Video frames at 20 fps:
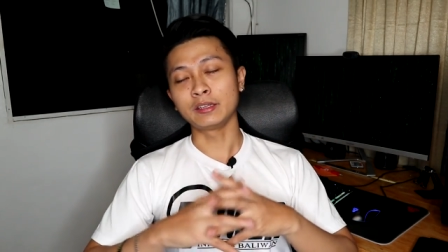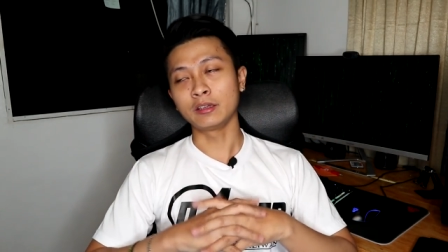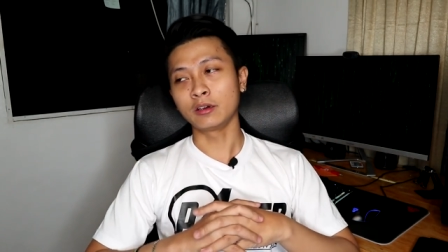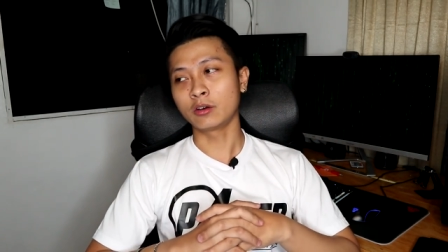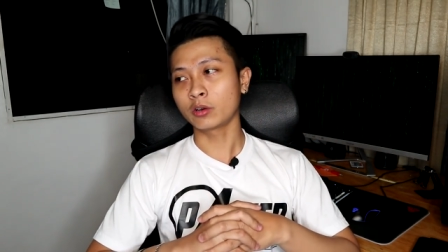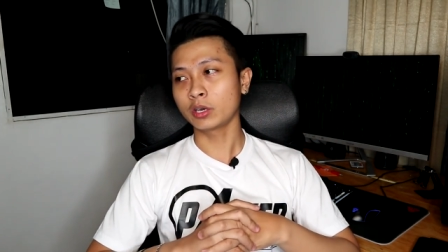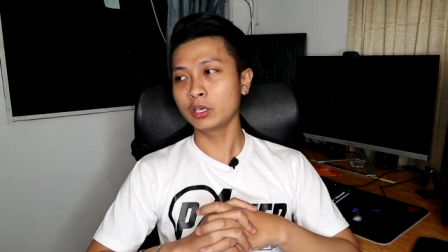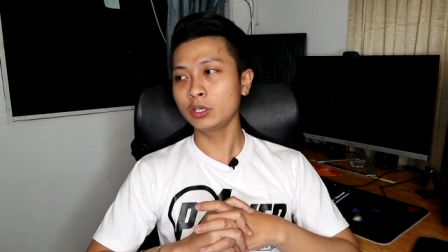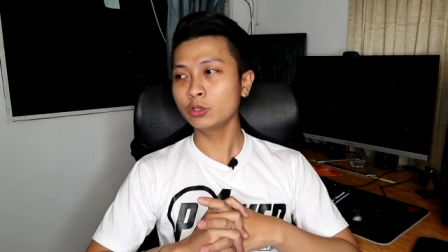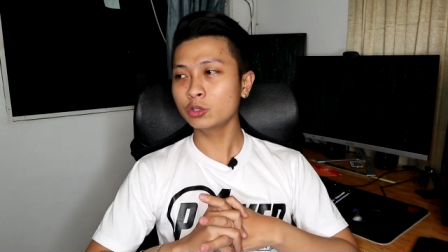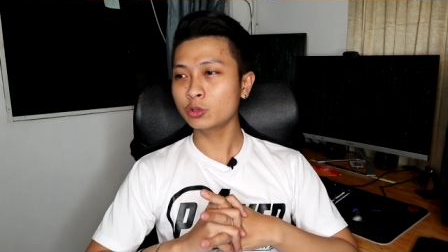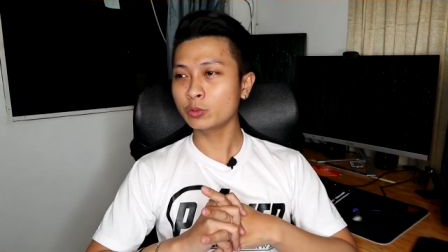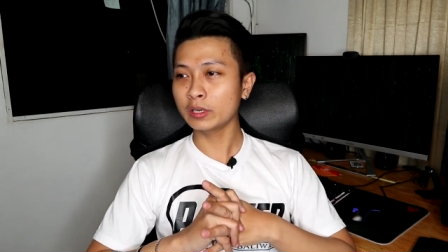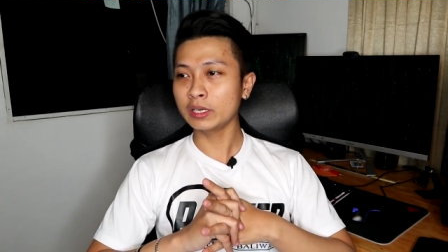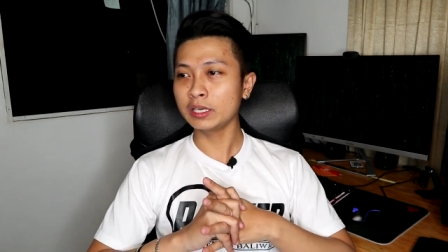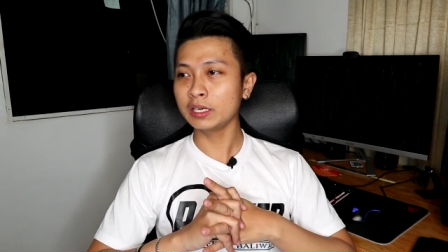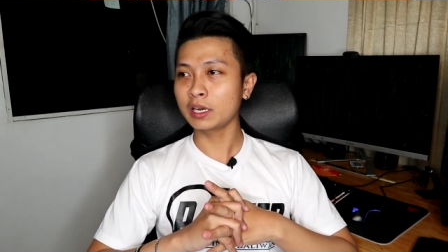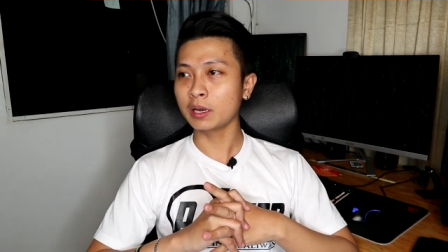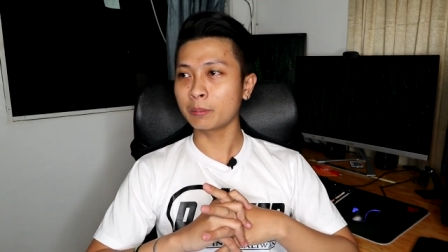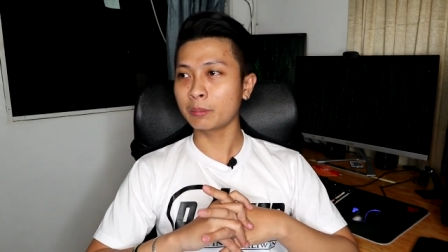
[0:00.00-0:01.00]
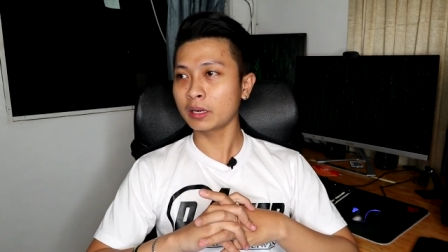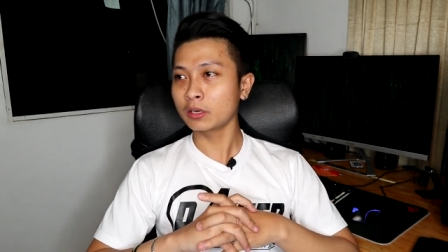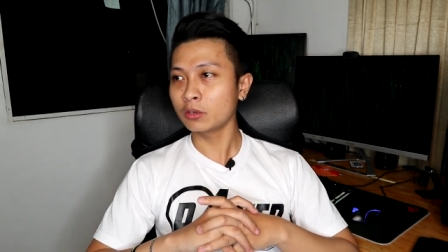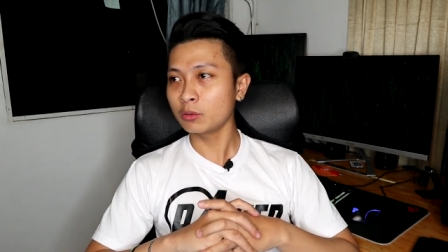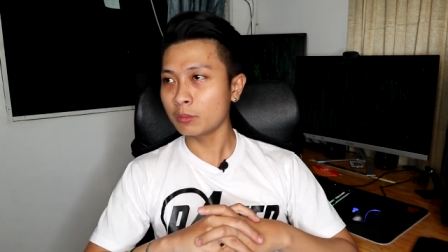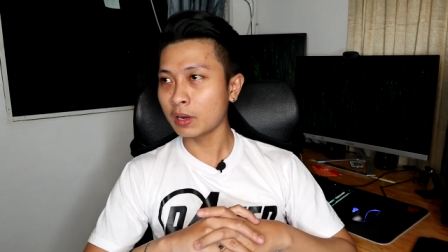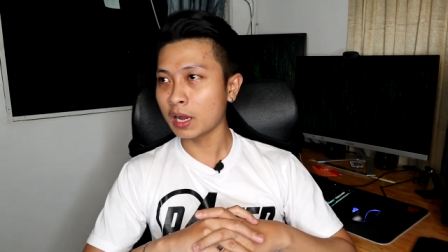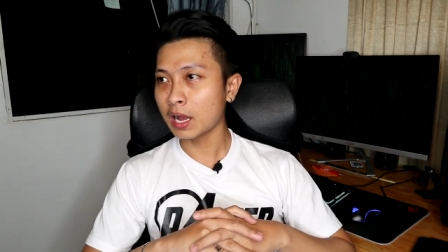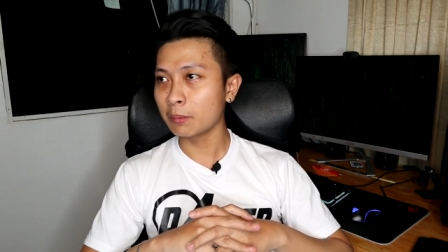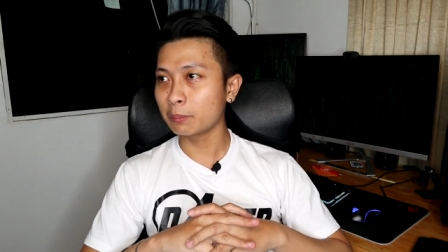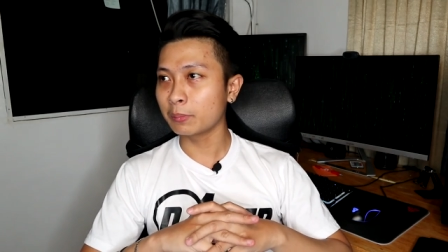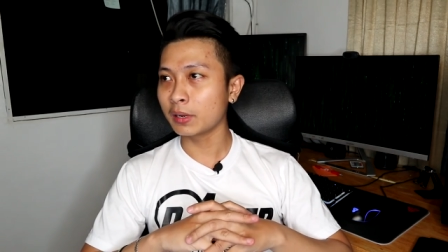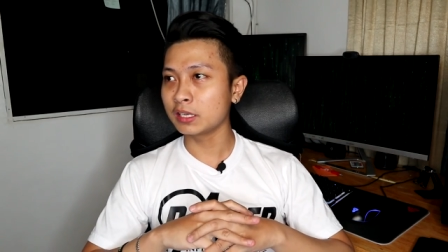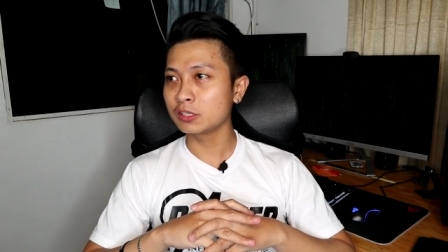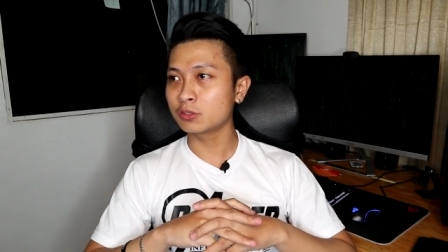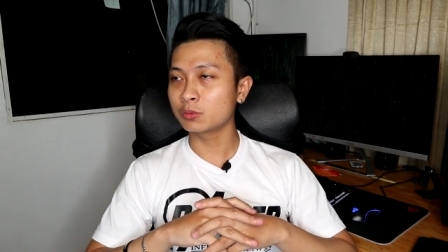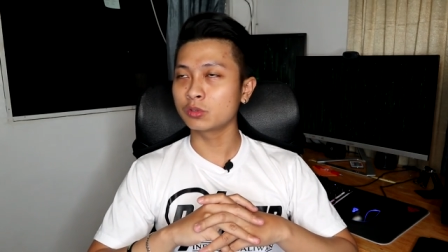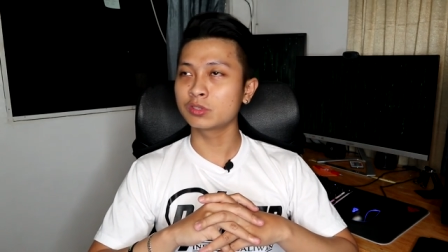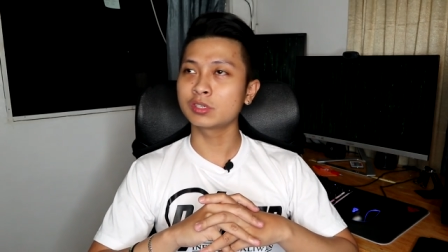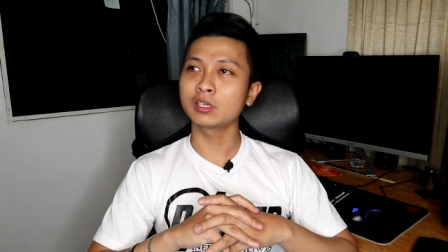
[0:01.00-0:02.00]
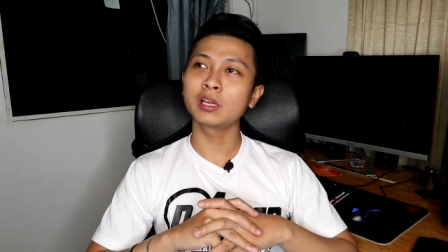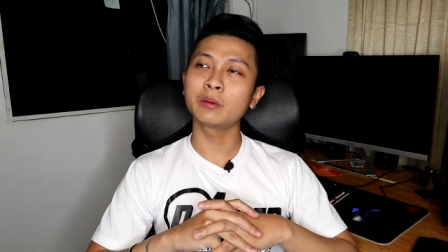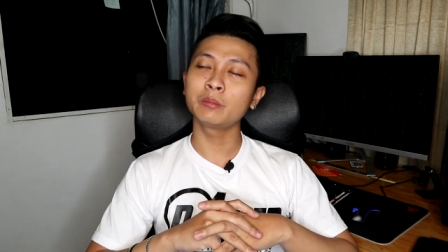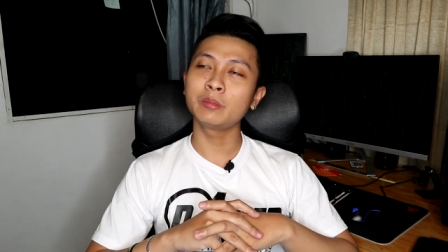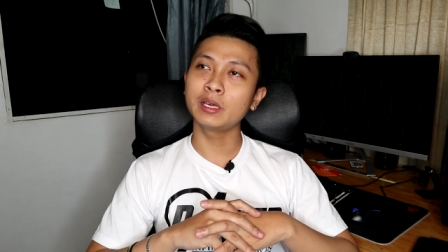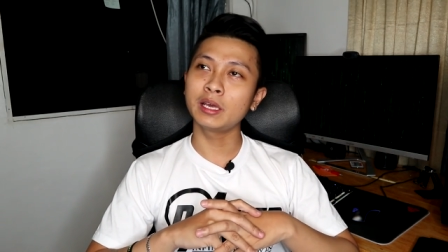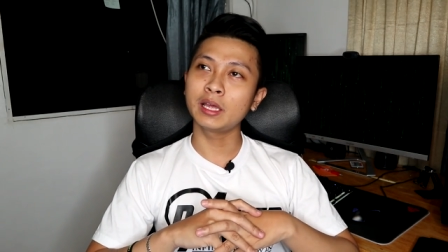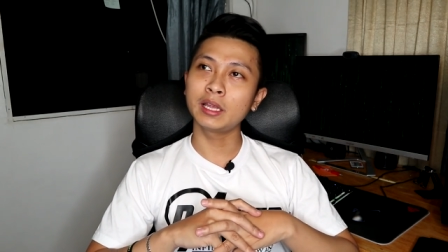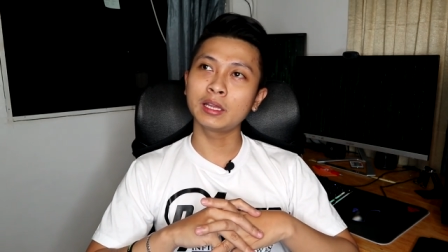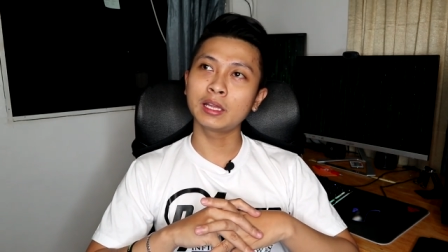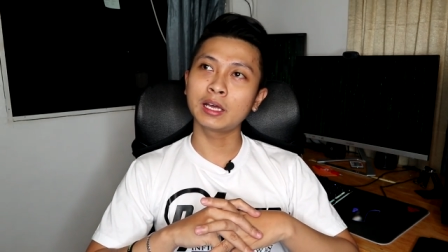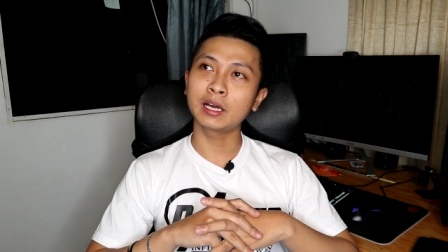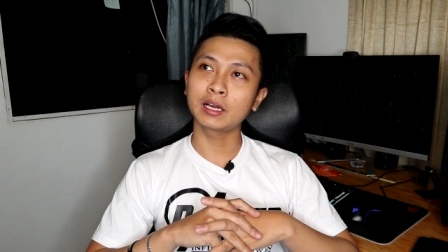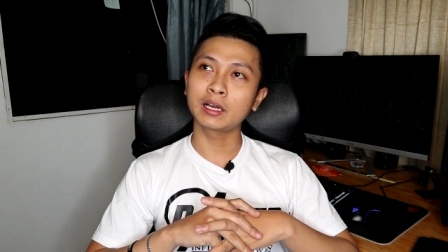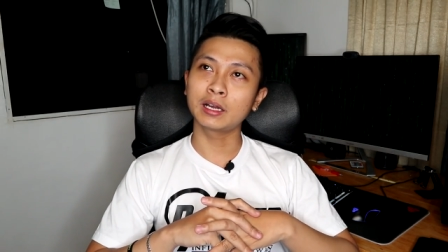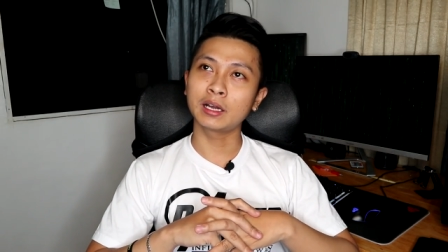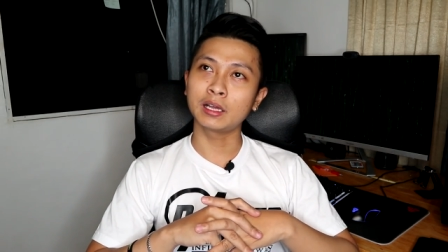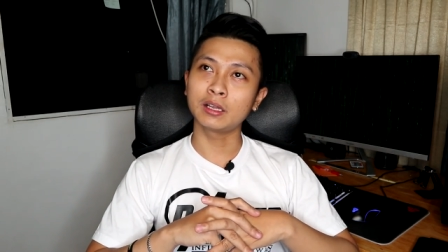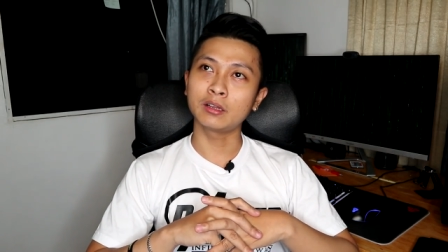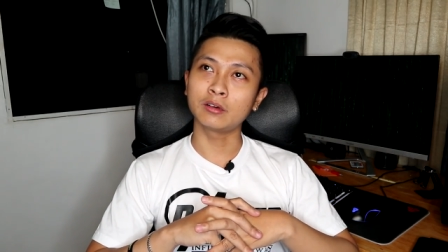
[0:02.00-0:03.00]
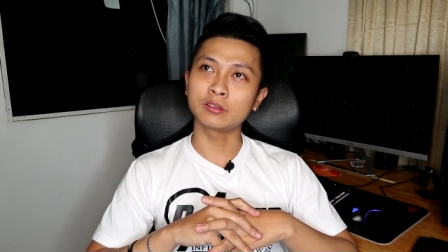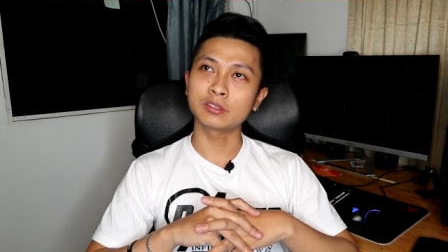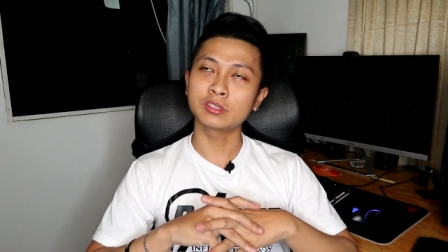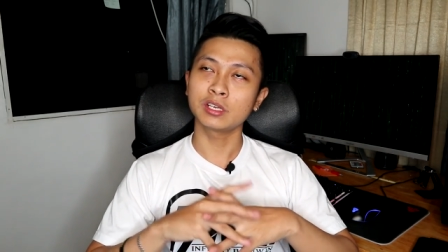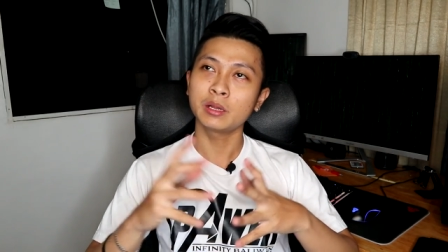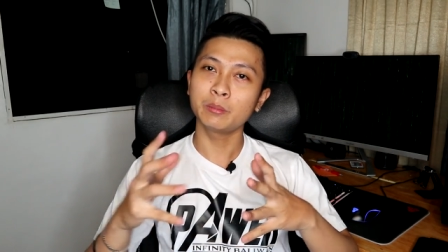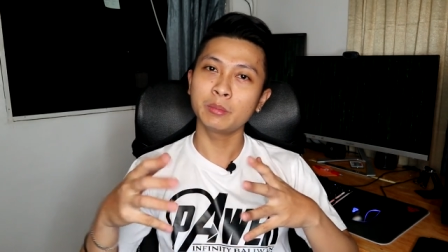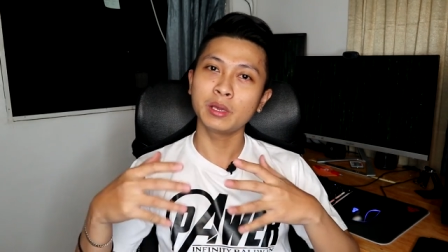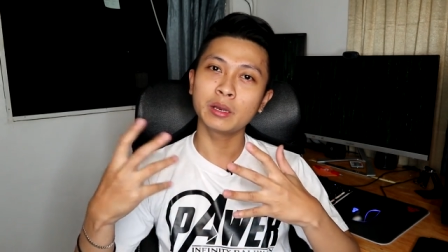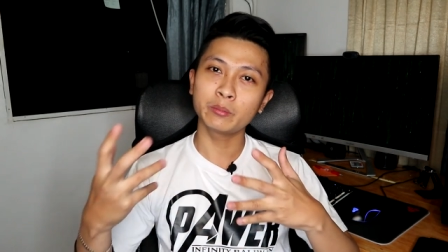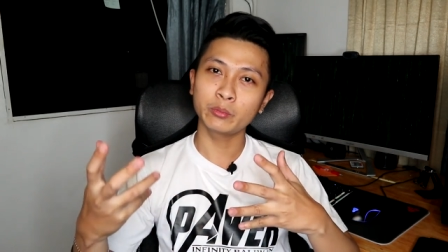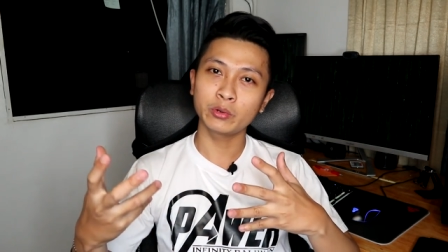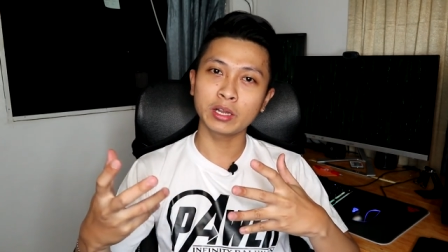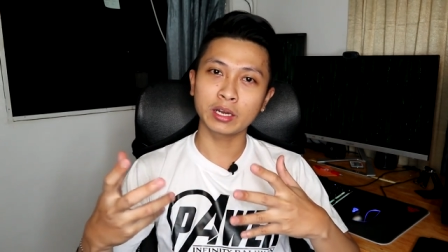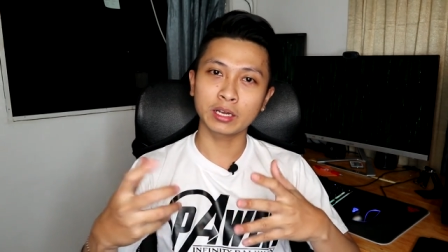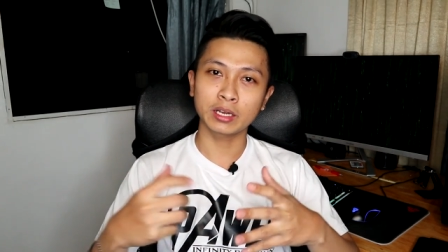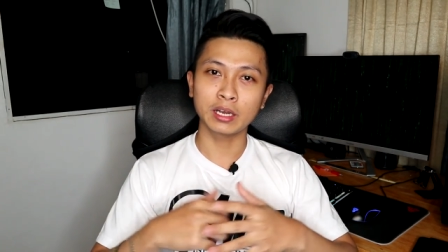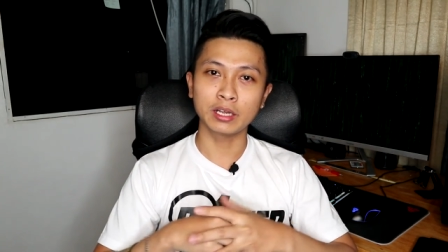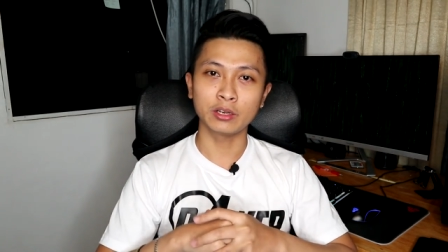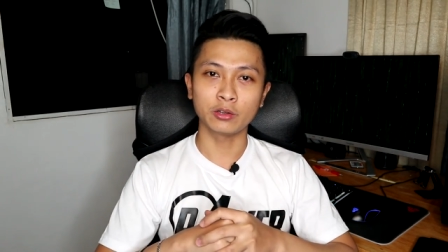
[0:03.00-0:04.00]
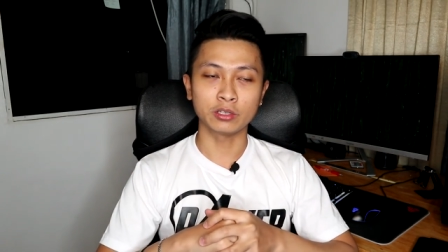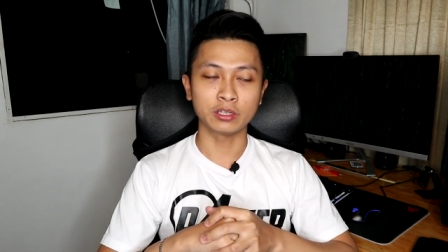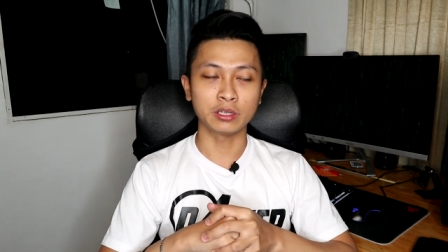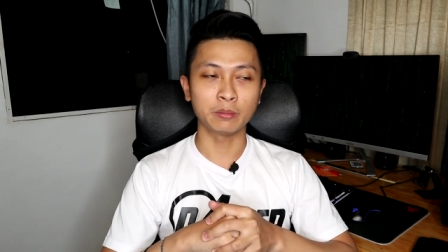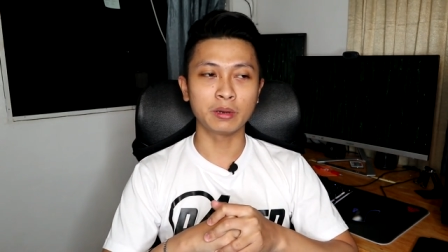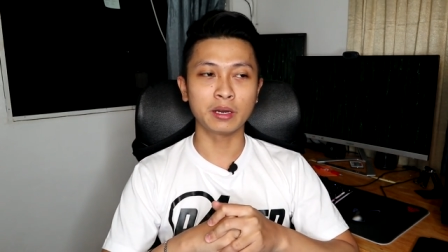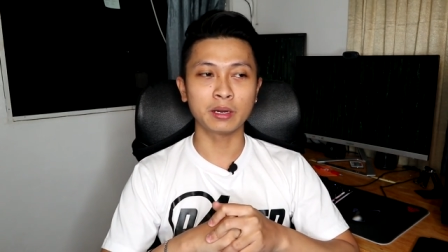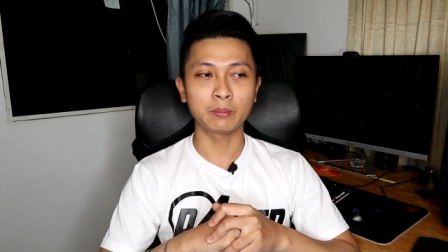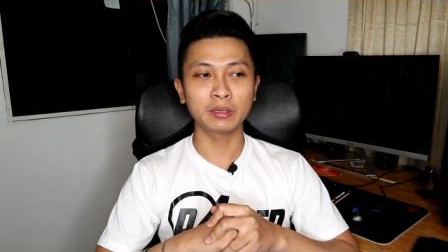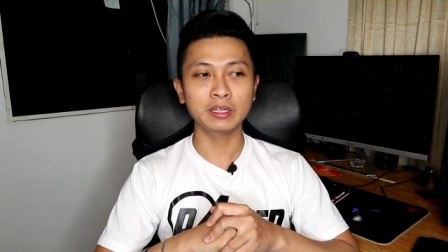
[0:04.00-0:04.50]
Okay, usually kapag yung mga appliance mo sinabihan ng ano, sinabihan mo ng ganon, 'di ba?